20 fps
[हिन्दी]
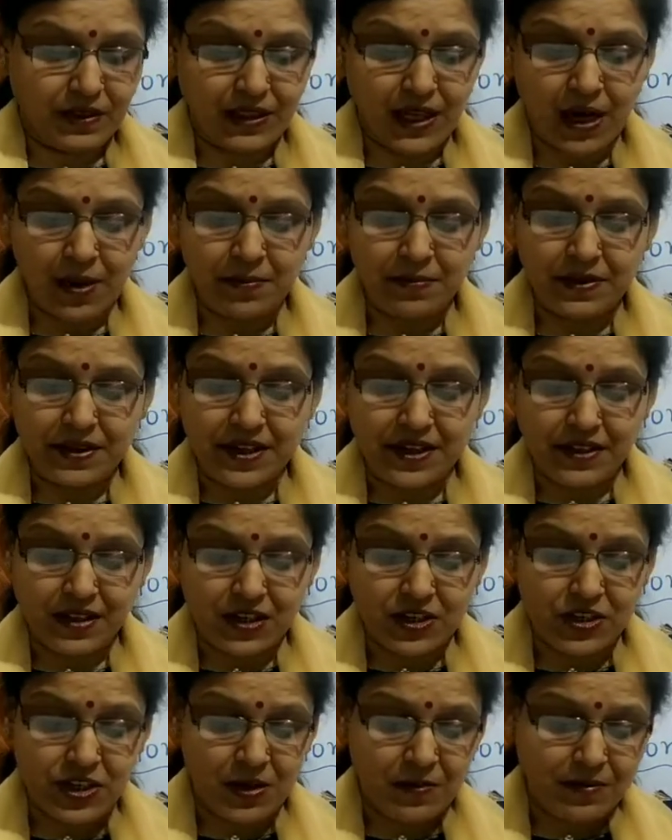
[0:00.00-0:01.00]
तम
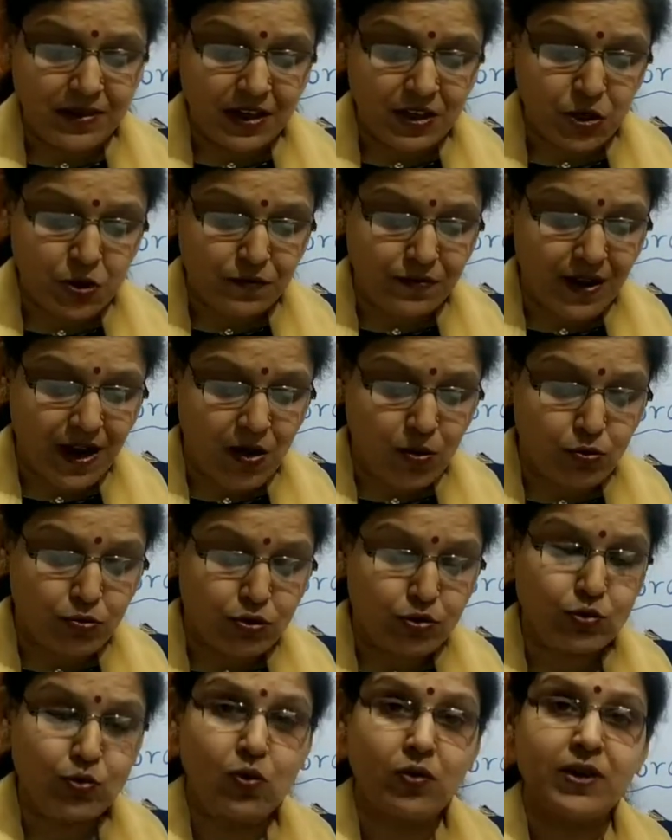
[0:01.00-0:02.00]
ईदृशम दृष्टवा
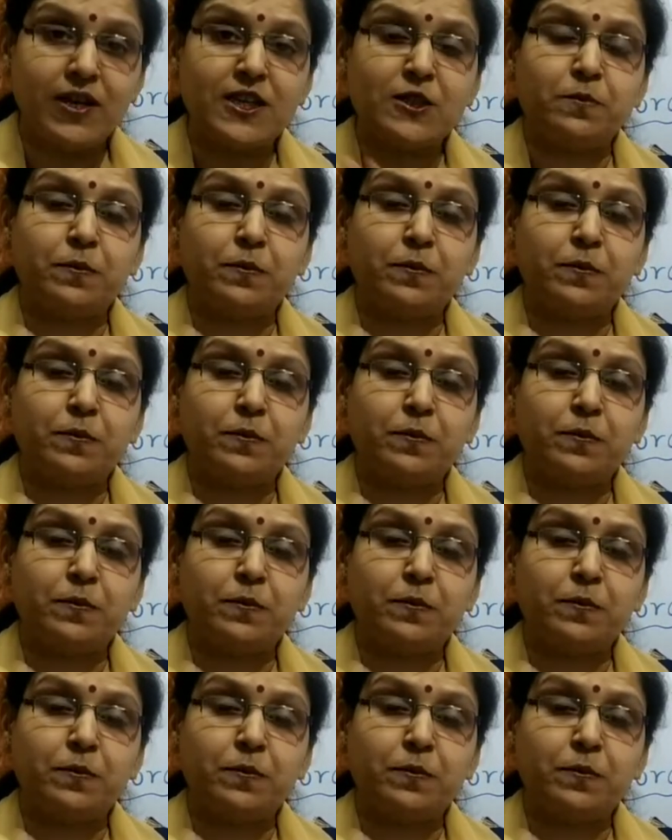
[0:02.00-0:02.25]
उसको इस